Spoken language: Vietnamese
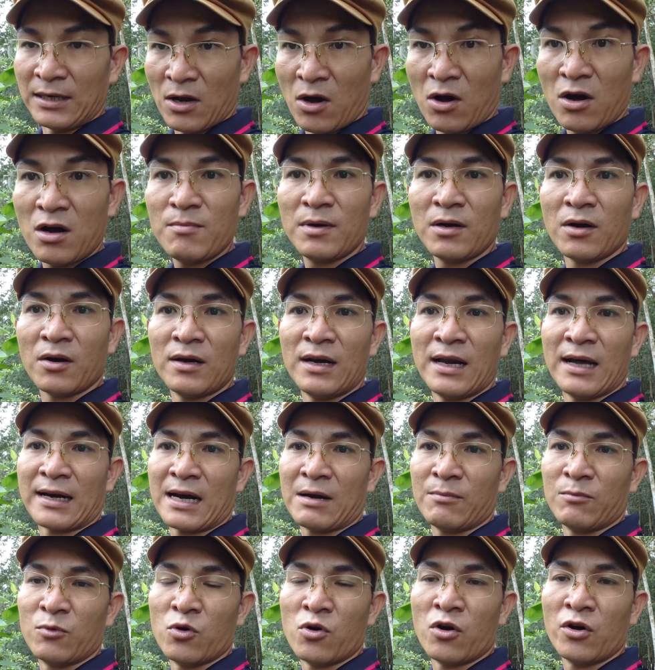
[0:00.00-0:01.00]
thì đó mới gọi
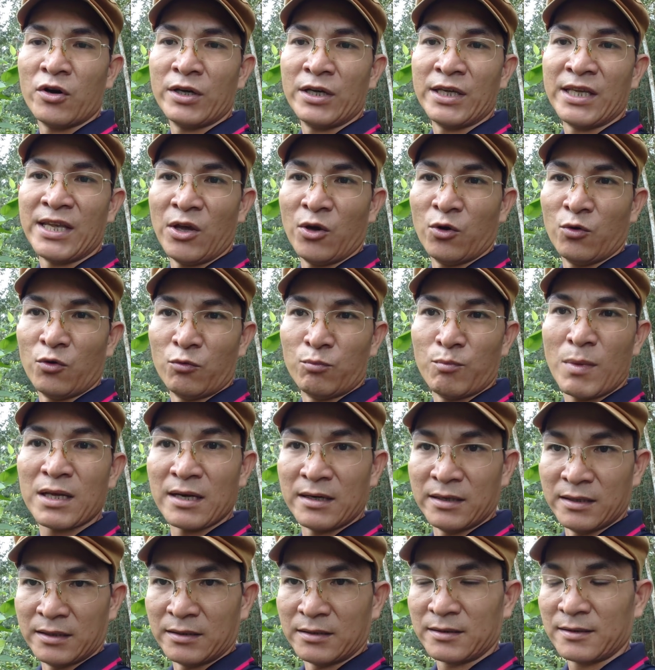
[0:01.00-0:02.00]
là ra mồ hôi nhiều
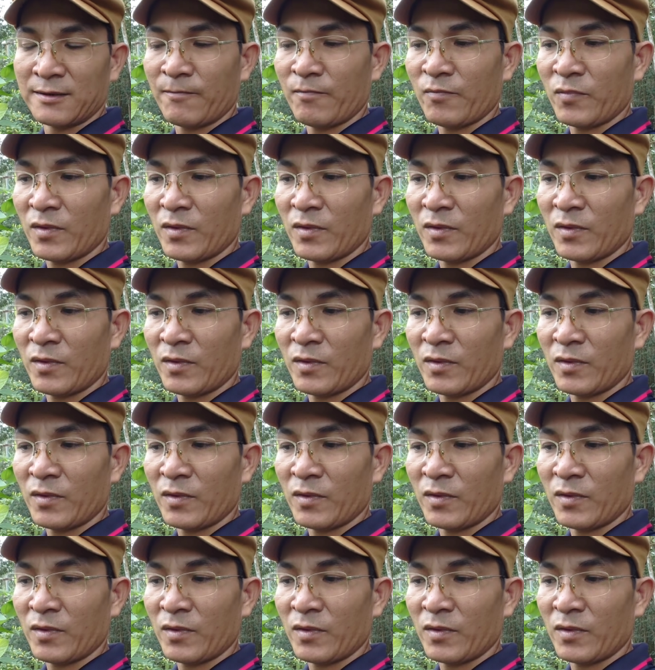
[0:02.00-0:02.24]
bất thường